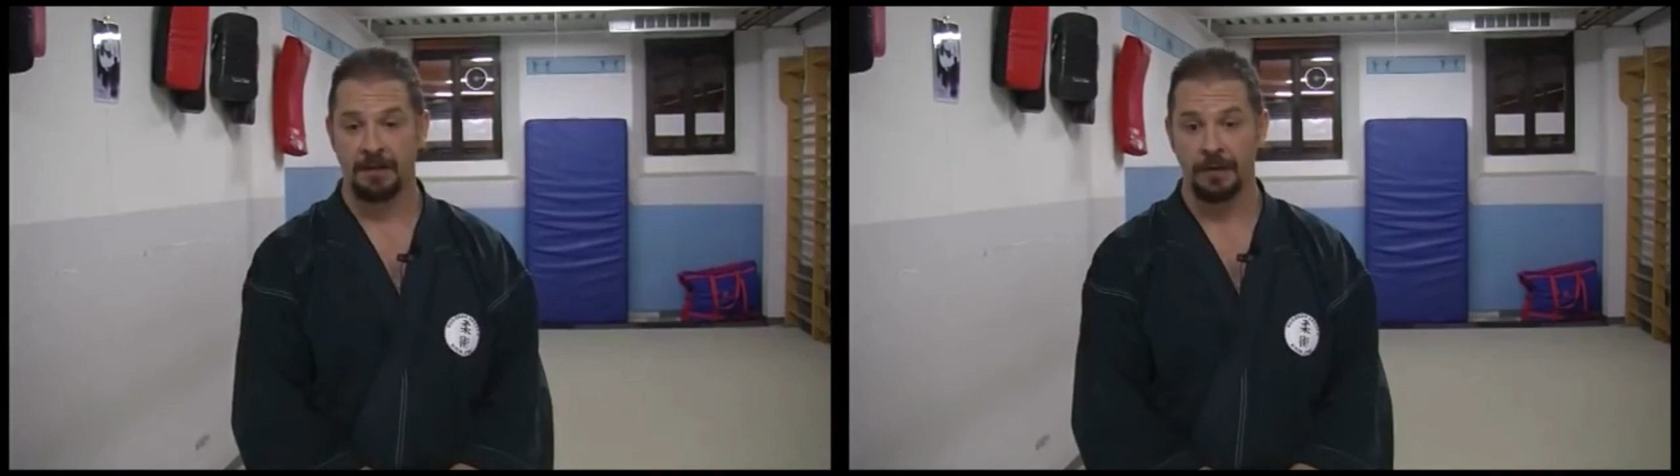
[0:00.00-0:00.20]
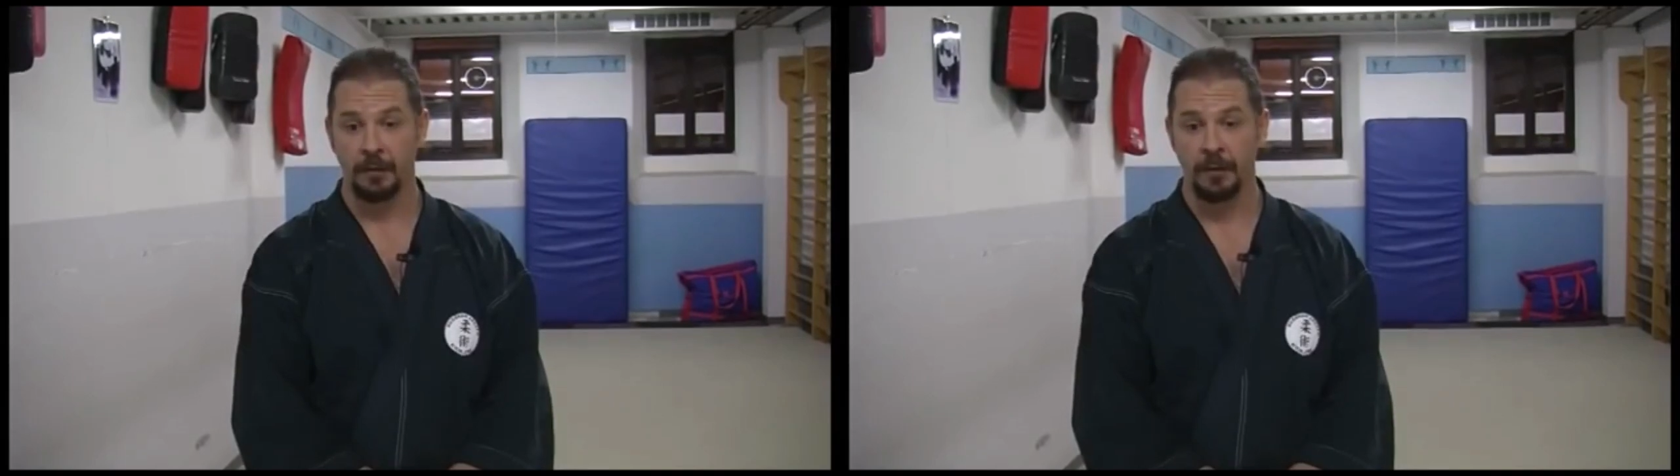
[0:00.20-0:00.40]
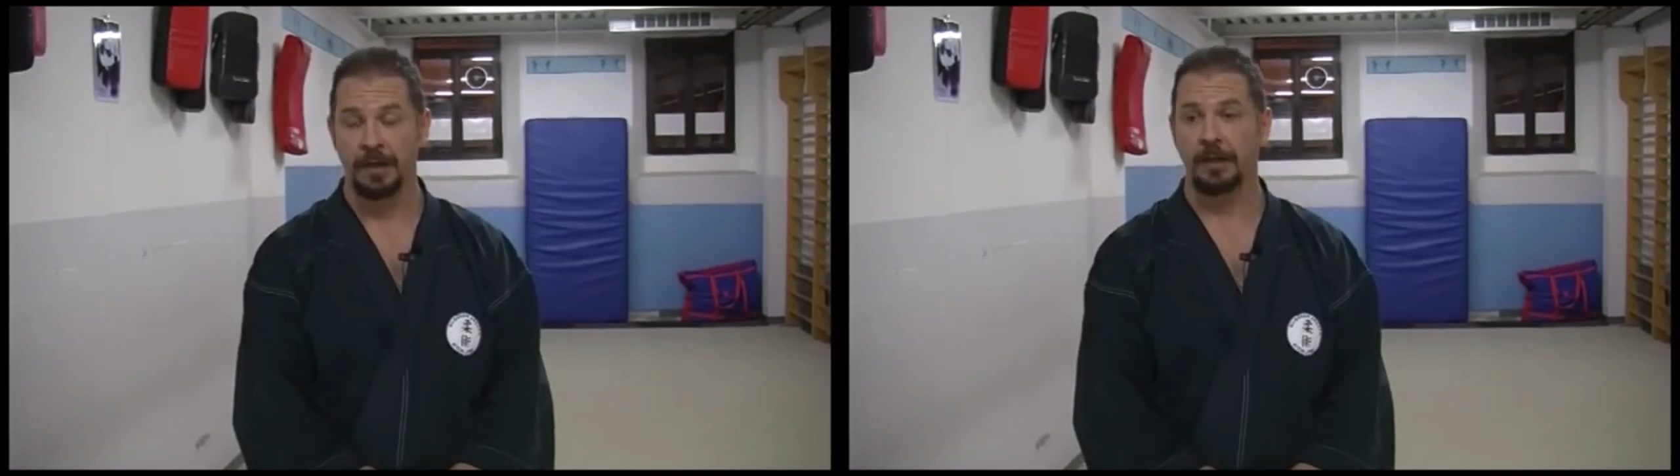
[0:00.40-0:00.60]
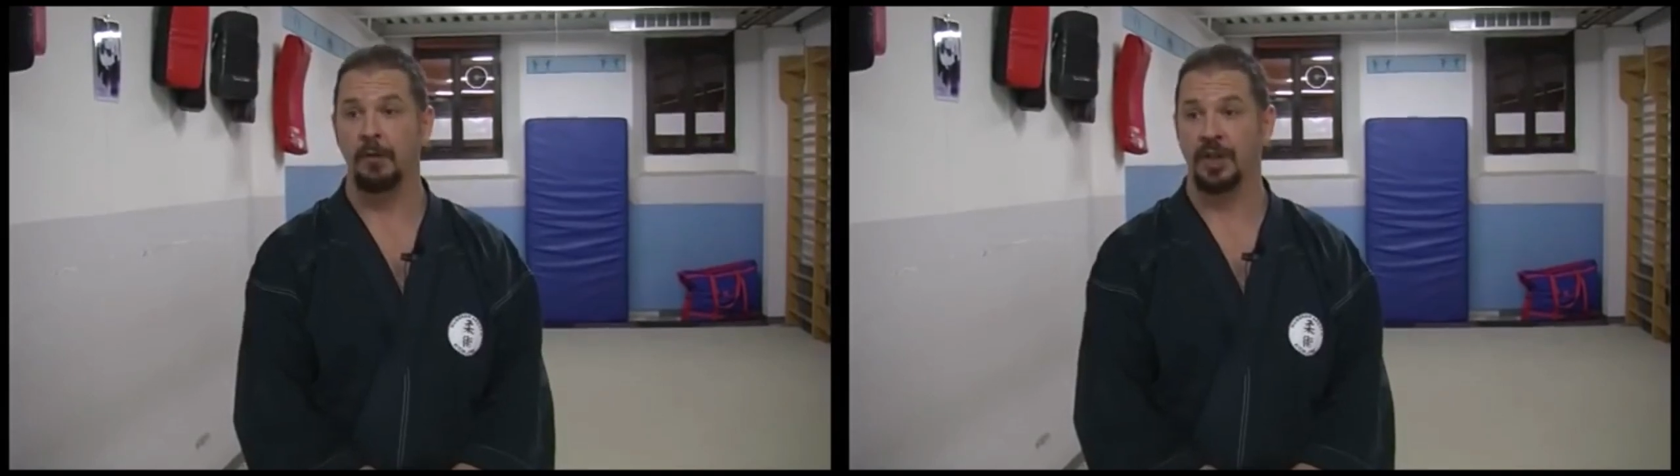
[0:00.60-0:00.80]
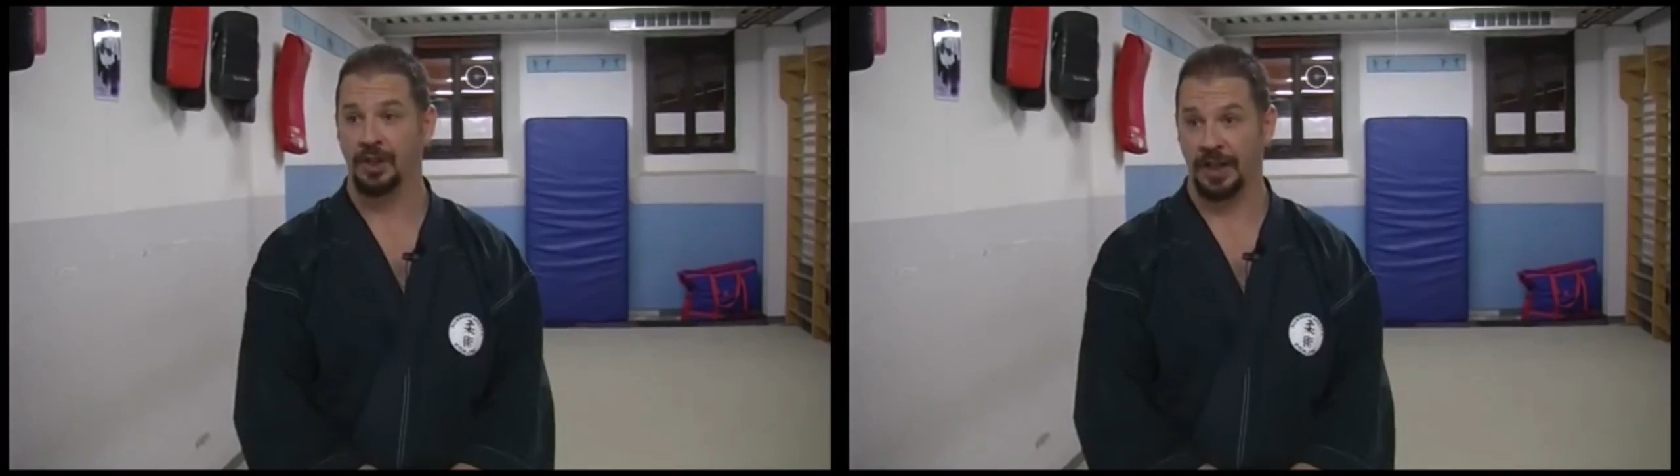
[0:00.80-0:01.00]
tra virgolette, è
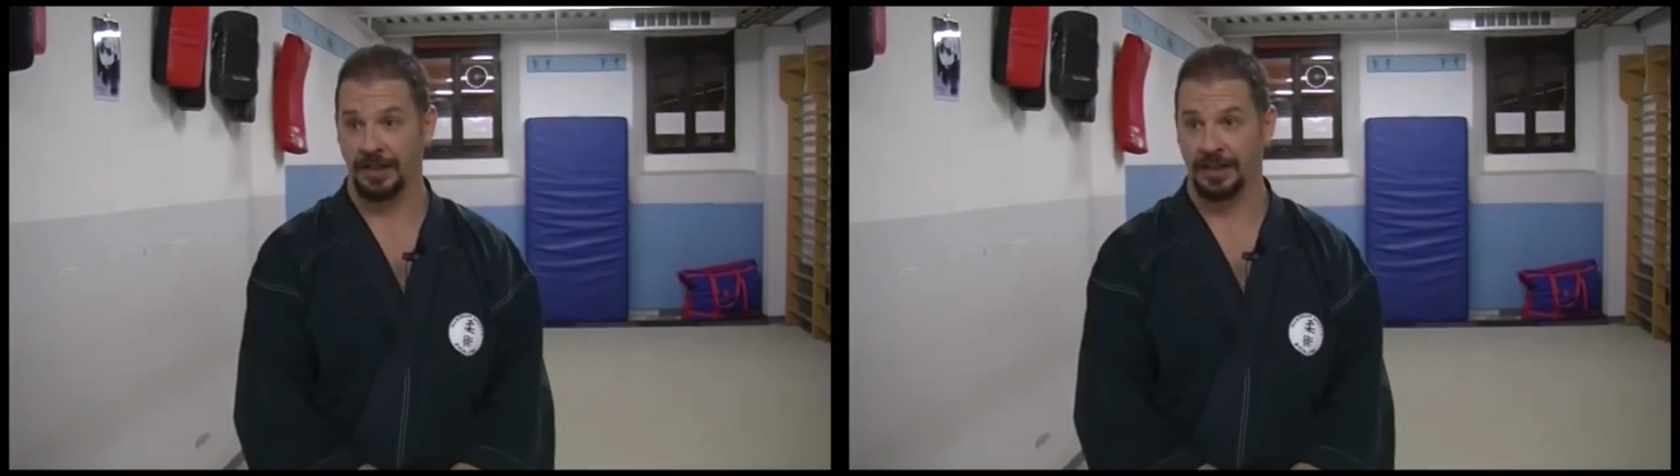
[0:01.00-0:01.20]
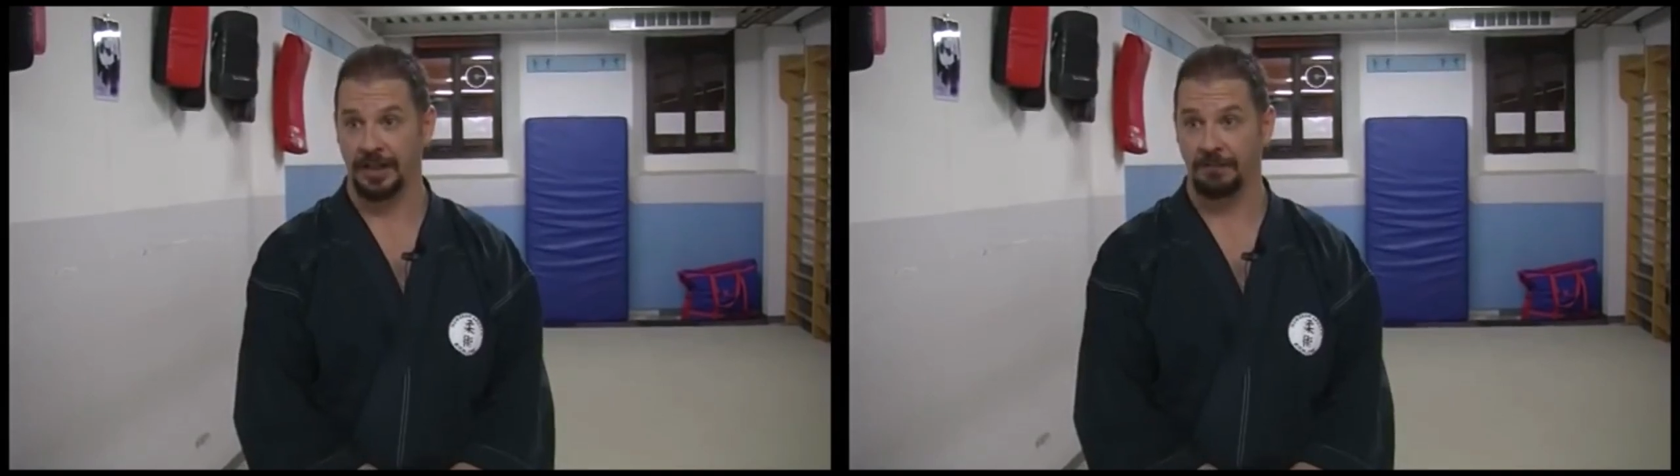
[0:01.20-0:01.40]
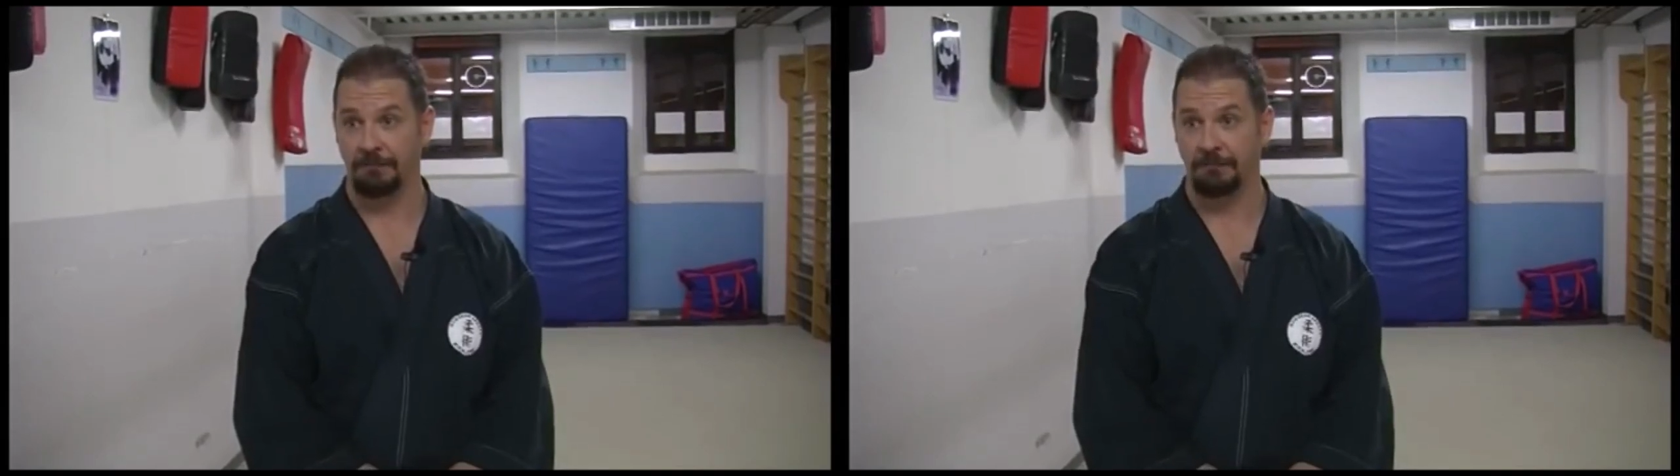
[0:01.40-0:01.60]
una scienza